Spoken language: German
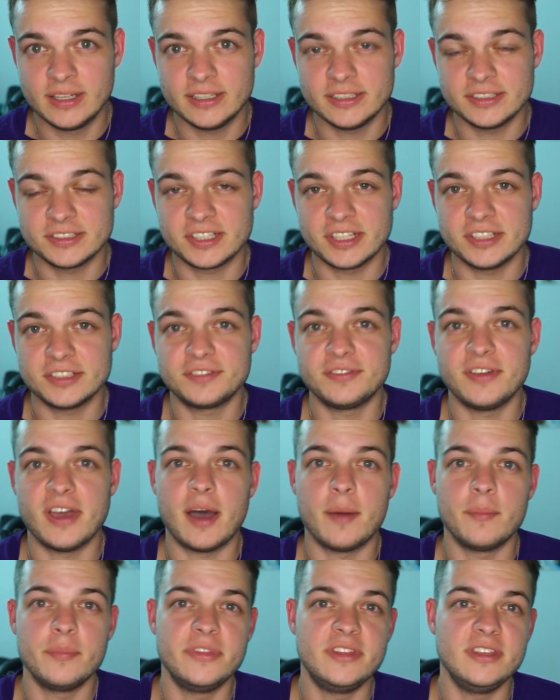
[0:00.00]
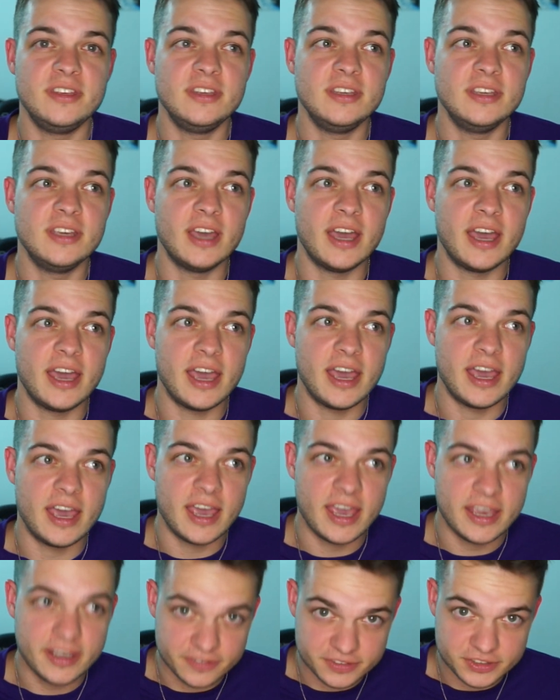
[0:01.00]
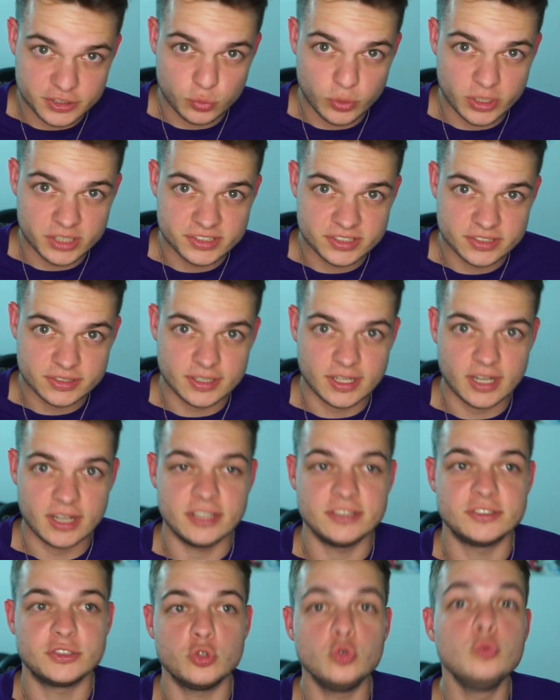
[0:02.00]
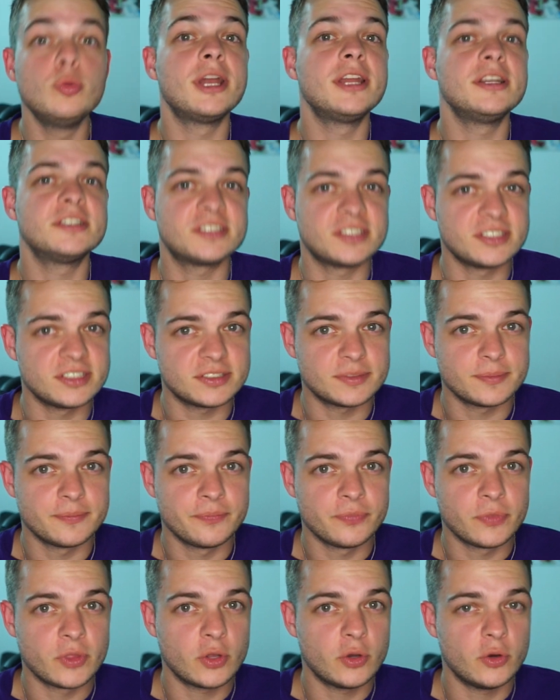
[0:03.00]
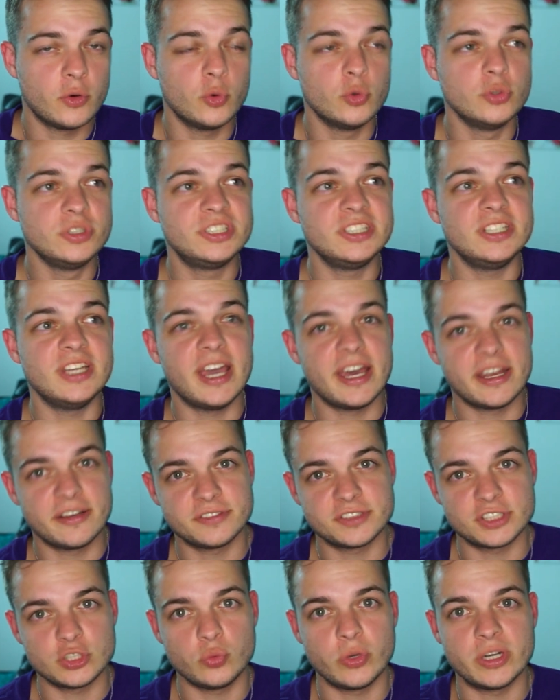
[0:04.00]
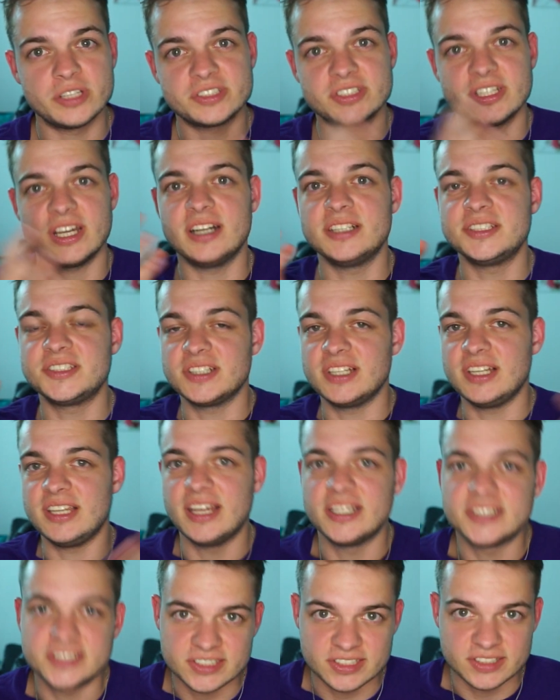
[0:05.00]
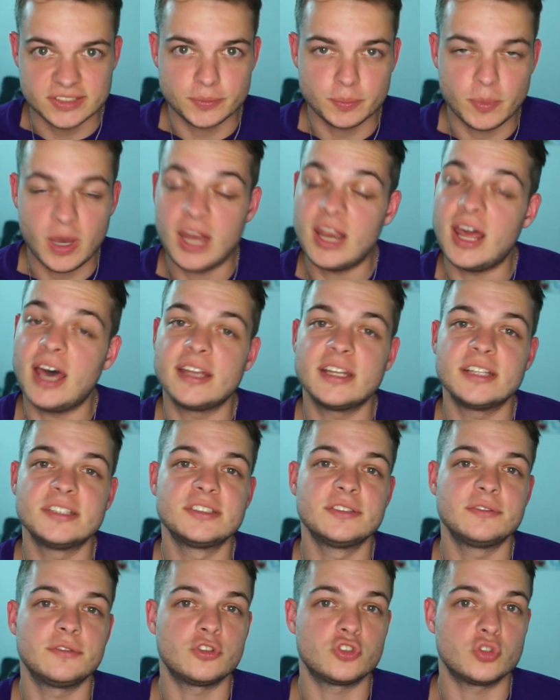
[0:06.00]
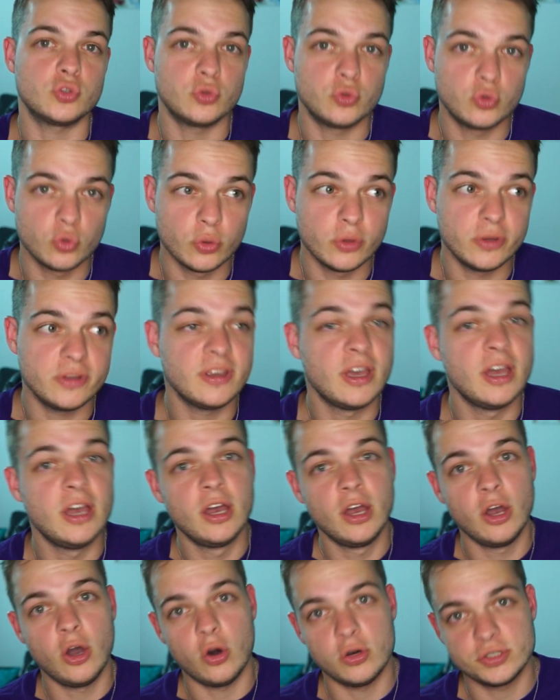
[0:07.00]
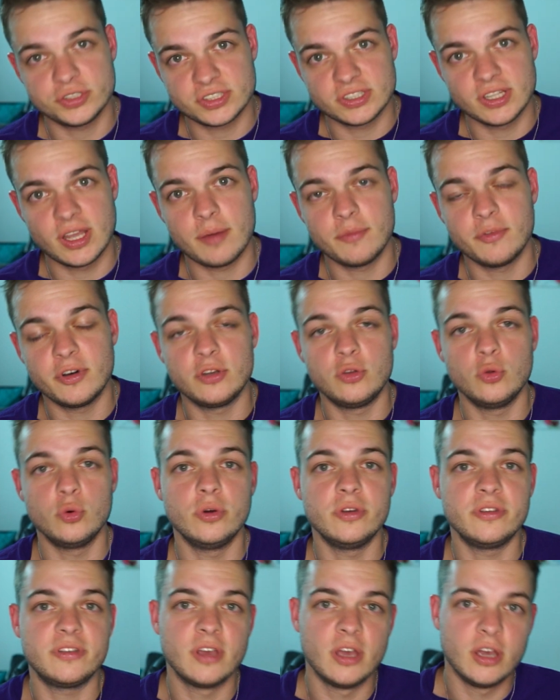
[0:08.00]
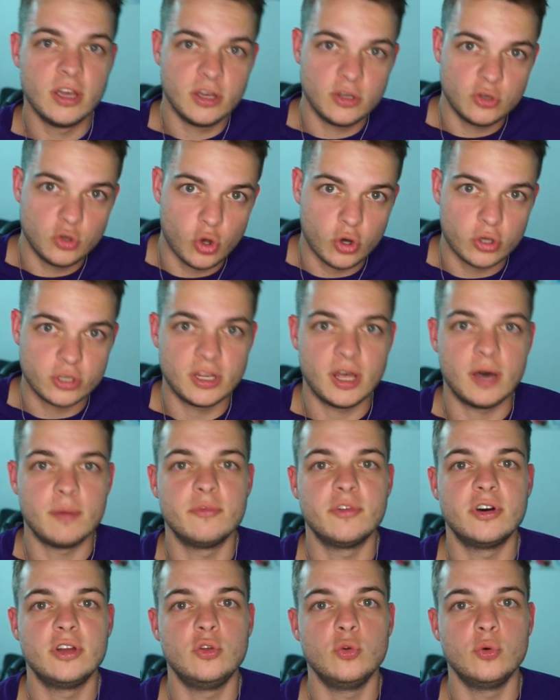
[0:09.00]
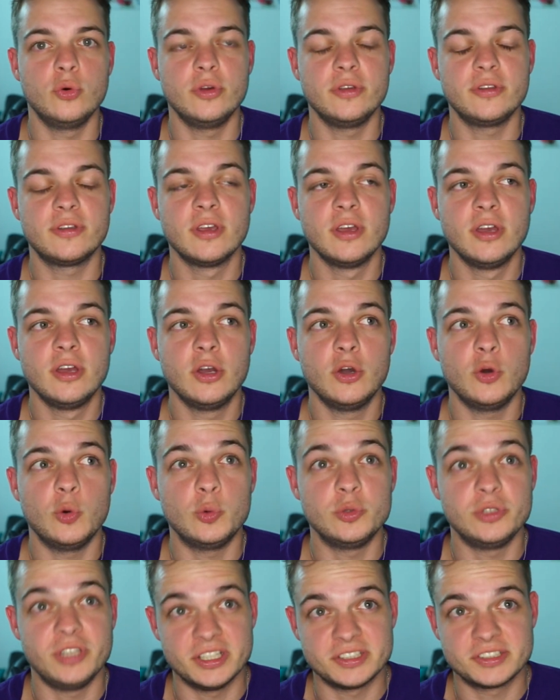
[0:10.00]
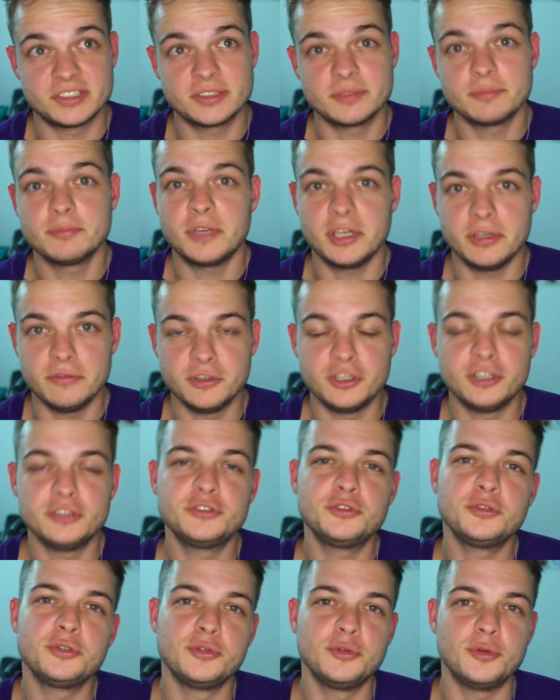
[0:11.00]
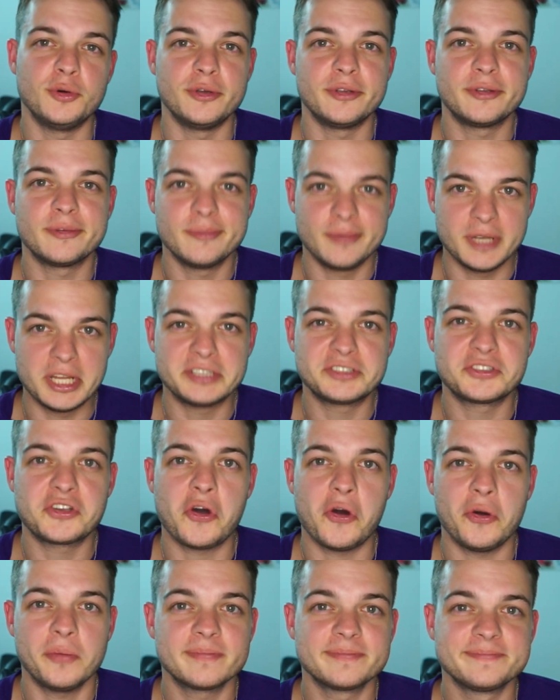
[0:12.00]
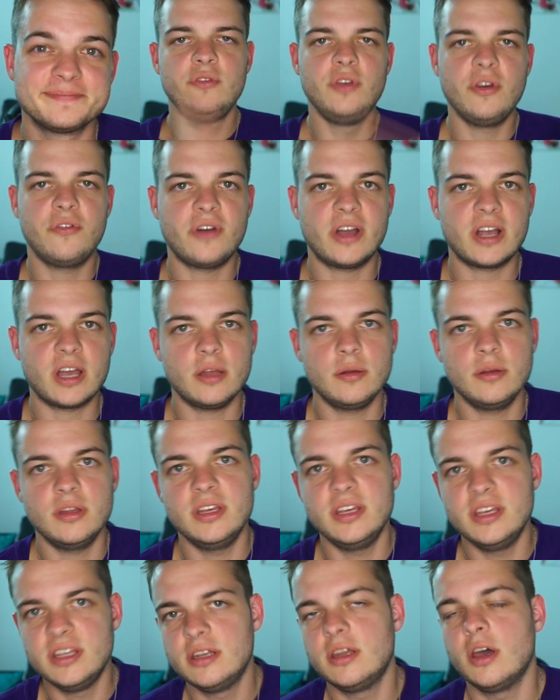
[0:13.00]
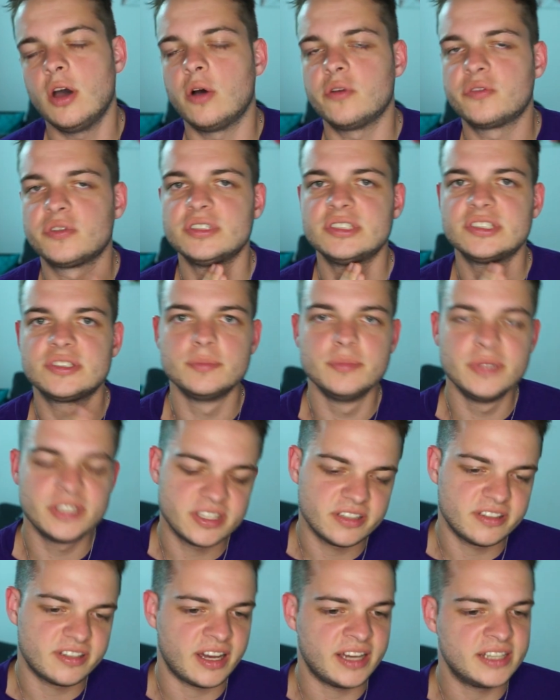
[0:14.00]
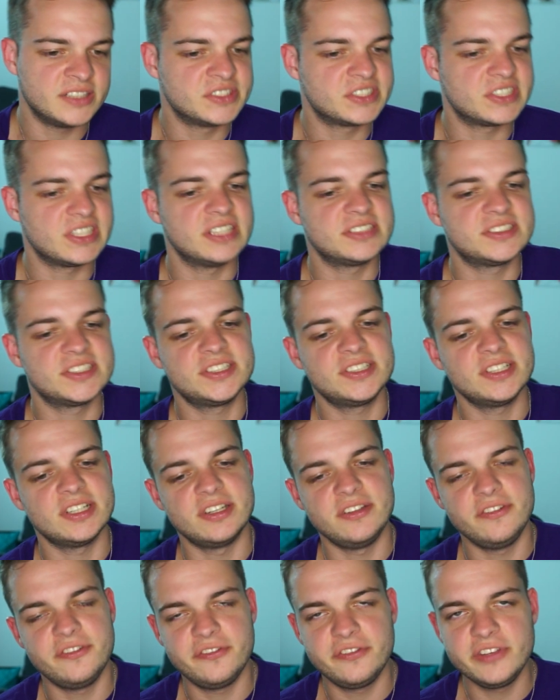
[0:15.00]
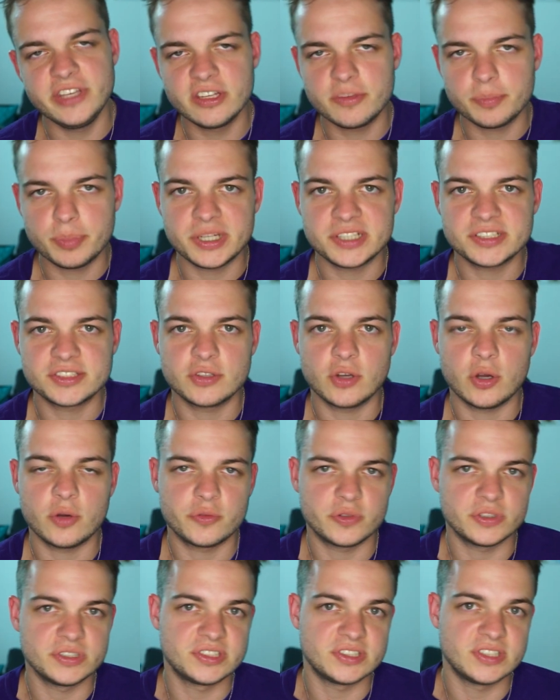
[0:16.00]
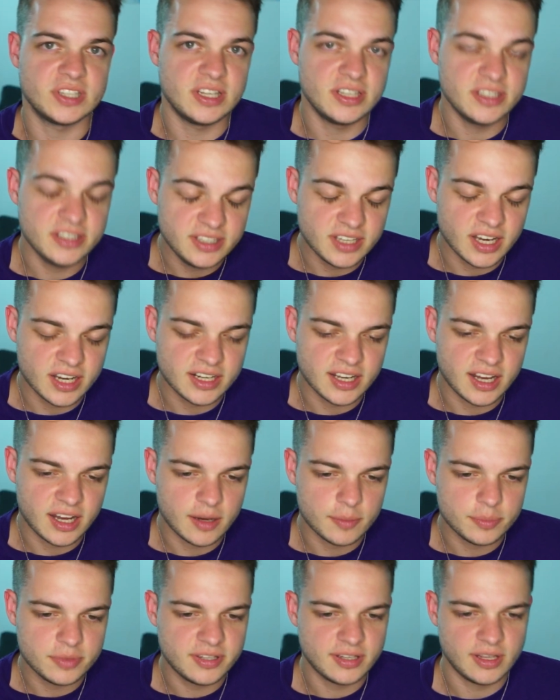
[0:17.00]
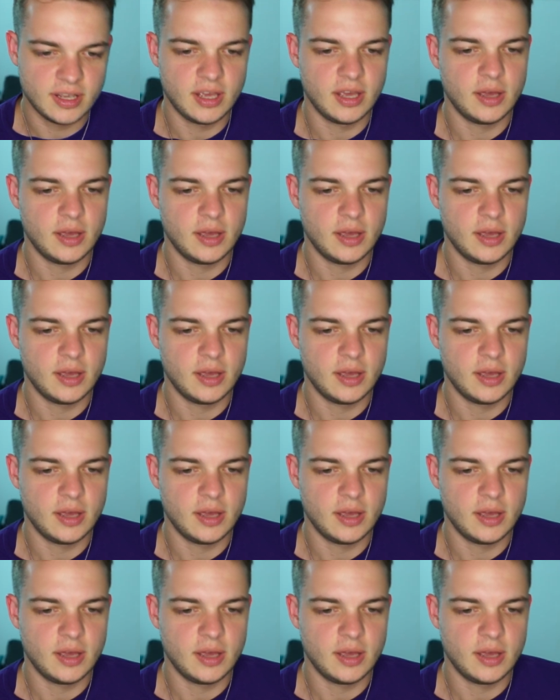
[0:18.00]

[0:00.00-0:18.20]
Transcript: Das heißt, wir haben die AFC West als übernächstes und die NFC West als letztes. Alle anderen sind wir schon durch. Osten haben wir durch, Norden haben wir durch und jetzt gehen wir den Süden durch. Let's go! Wir fangen an in der Offense mit den Titans. Letztes Jahr die viertbeste Offense der Liga gehabt.